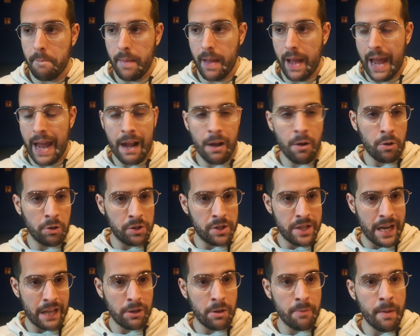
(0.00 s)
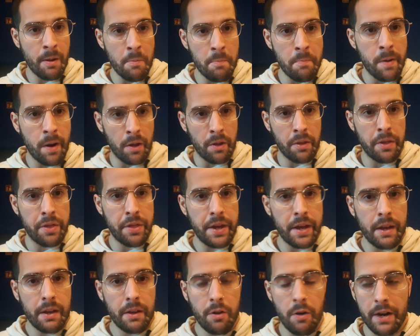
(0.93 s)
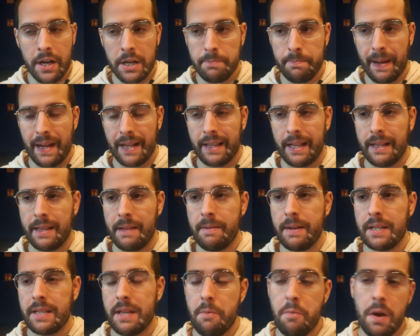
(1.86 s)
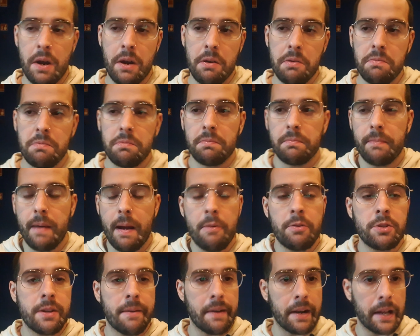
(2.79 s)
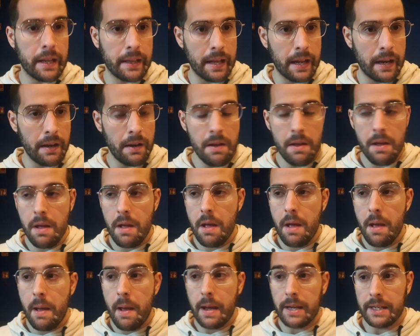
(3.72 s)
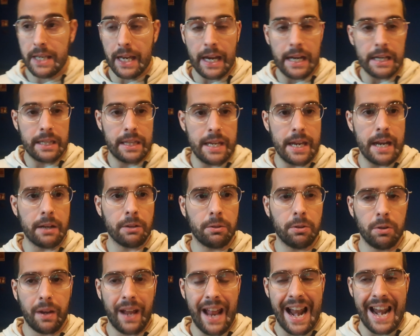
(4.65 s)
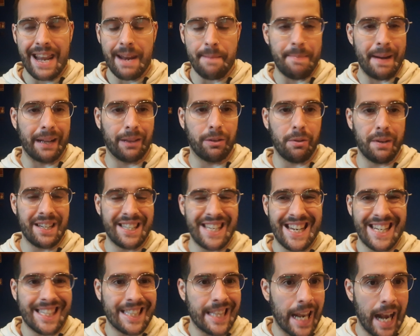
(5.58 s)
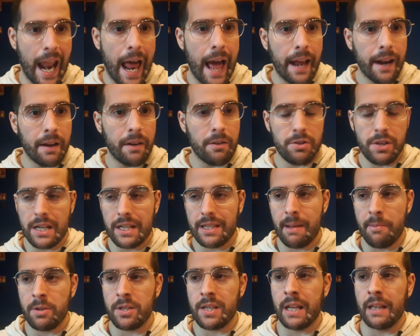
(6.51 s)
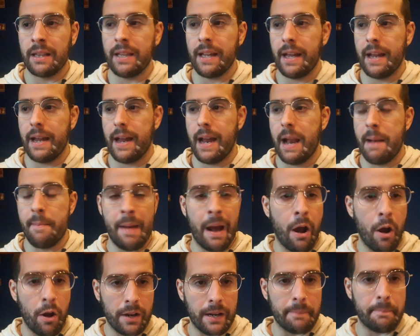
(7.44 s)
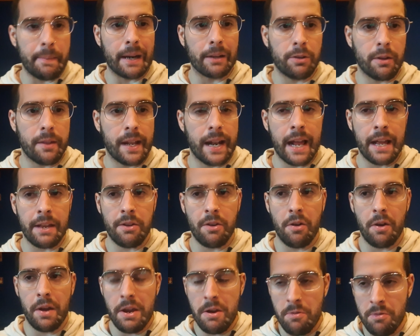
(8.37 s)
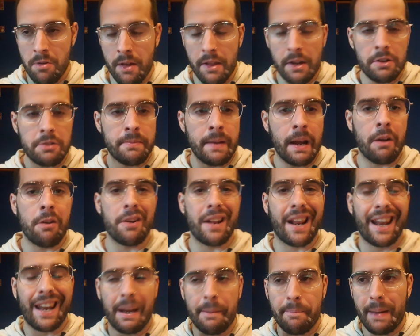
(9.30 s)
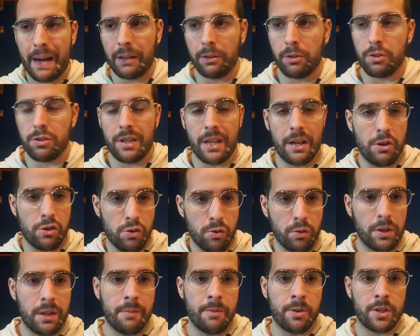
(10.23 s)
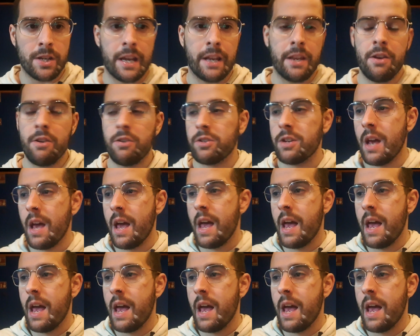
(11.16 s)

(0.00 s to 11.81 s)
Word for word: encontrándome un bronce con expectativas de, bueno, vamos a ver qué tal. Sí que es cierto que el reparto es estelar, o sea, estamos ante el mejor reparto del año y uno de los mejores repartos de los últimos años.